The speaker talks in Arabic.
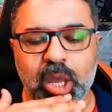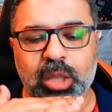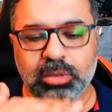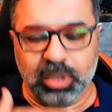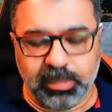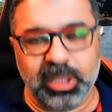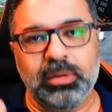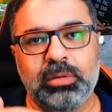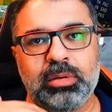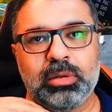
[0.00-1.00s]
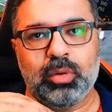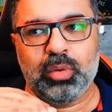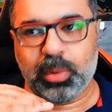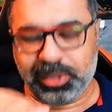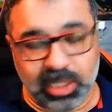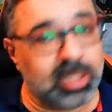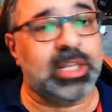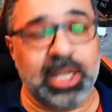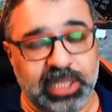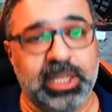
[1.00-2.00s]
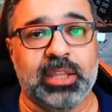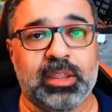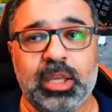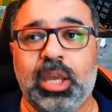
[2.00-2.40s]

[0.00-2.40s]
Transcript: نمط ووتيره الاحداث